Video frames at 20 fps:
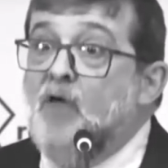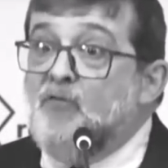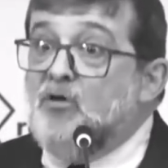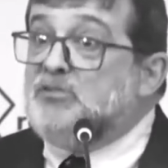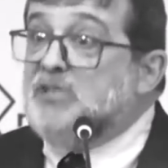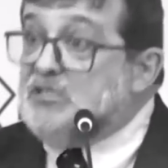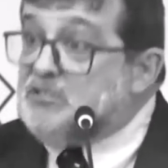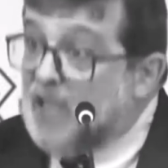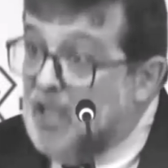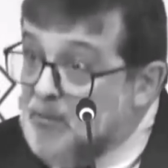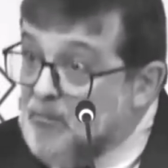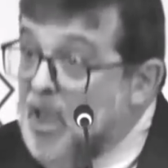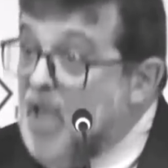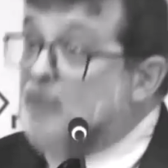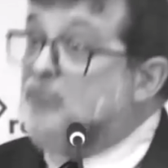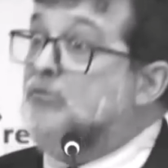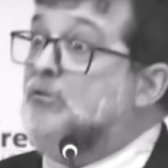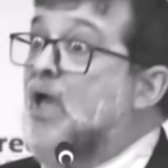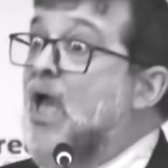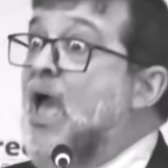Vocês têm
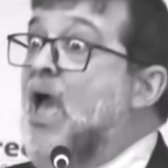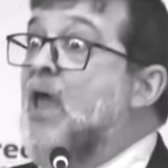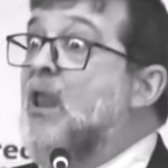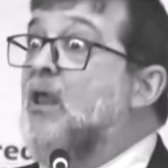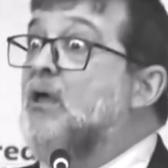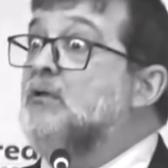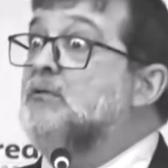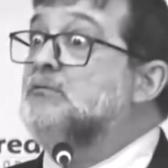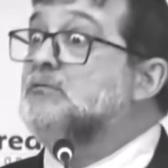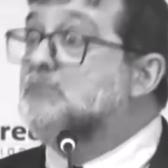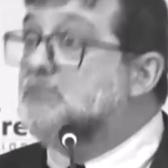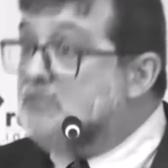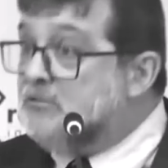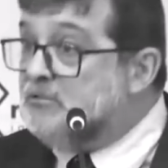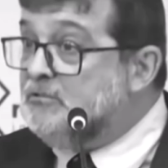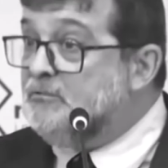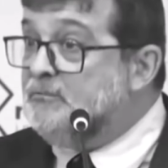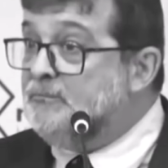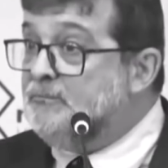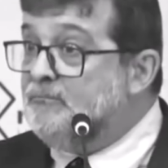medo
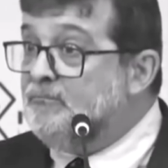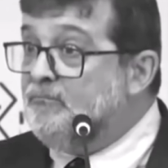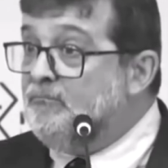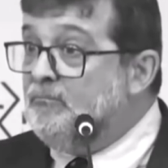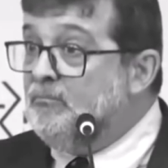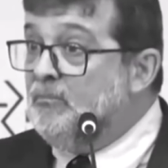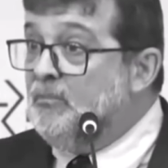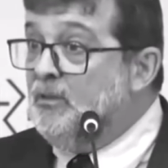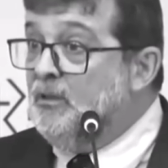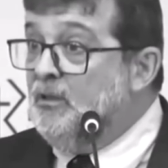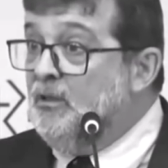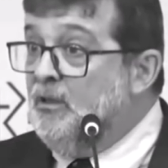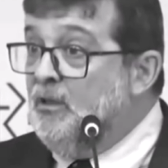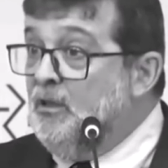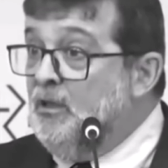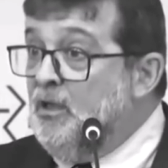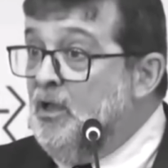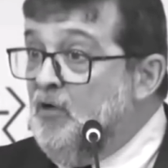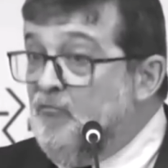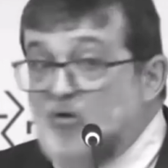delas.
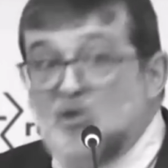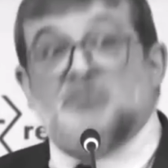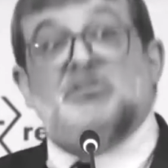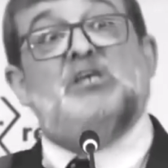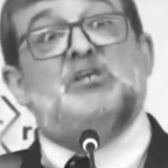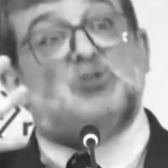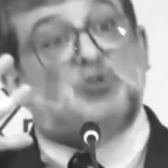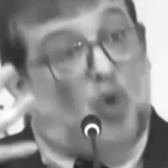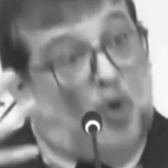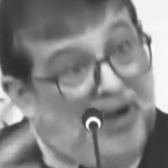Vocês